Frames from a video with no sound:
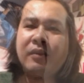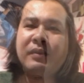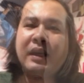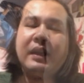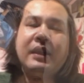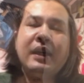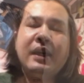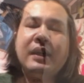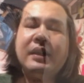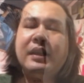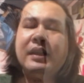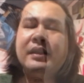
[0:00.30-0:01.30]
xôn
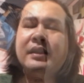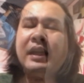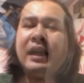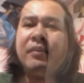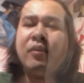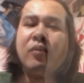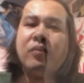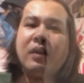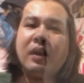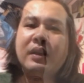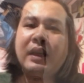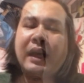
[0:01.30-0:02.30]
xao bức tâm thư bà
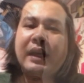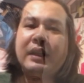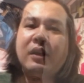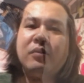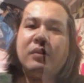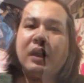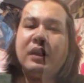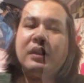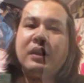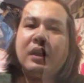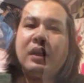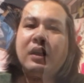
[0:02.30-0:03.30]
Hằng
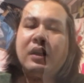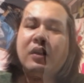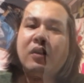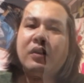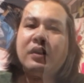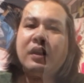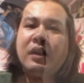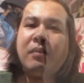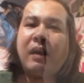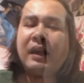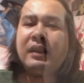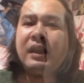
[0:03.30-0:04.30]
gửi đến bác
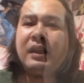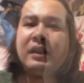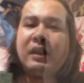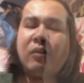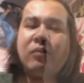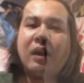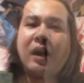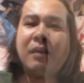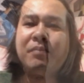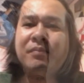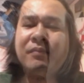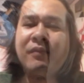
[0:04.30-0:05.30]
Nguyễn Phú
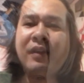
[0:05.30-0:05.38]
Trọng.